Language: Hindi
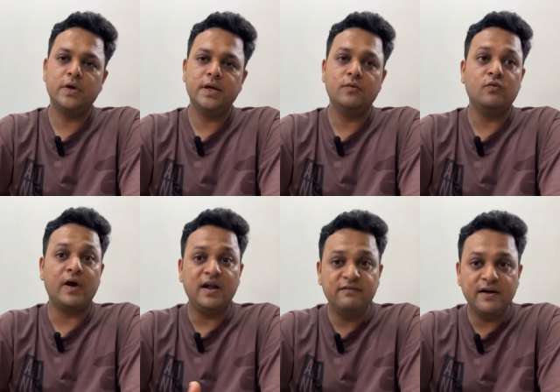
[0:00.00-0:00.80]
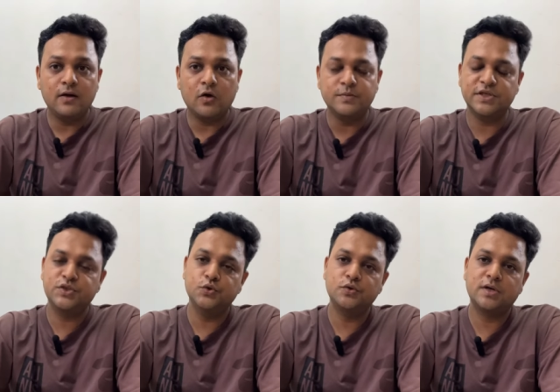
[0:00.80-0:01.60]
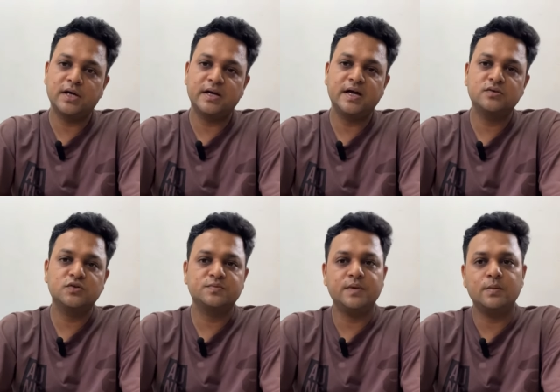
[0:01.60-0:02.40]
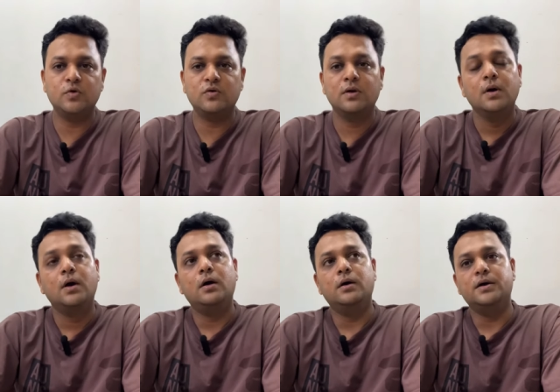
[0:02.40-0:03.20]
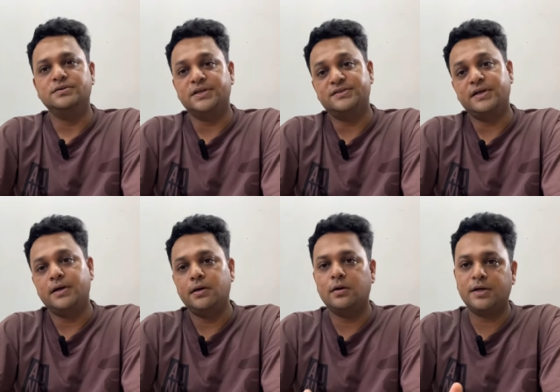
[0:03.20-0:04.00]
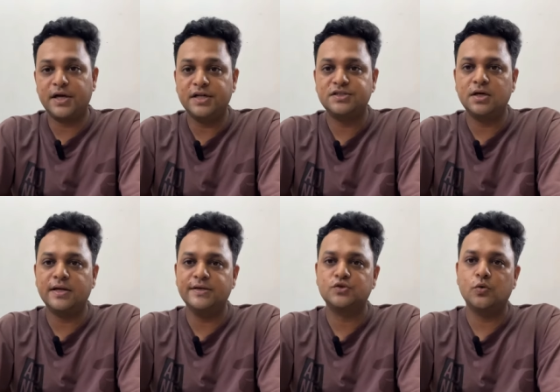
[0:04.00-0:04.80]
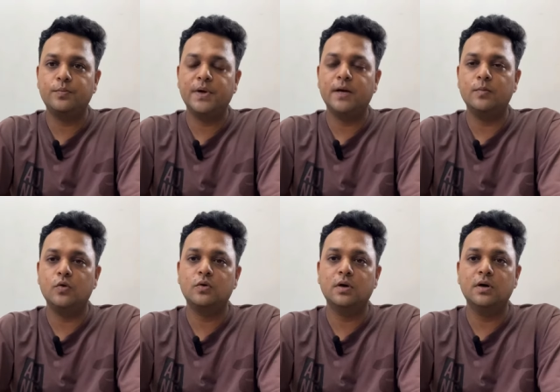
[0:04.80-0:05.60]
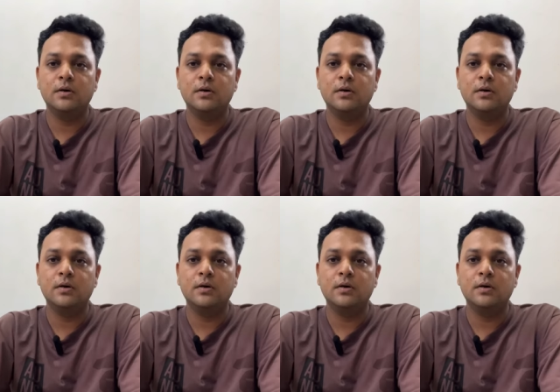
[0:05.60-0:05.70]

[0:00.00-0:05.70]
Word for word: कोई वाइड फील्ड ऑब्जेक्ट शूट करना है तो उसमें हम लोग जैसे ट्रेडिशनल टेलीस्कोप में हम लोग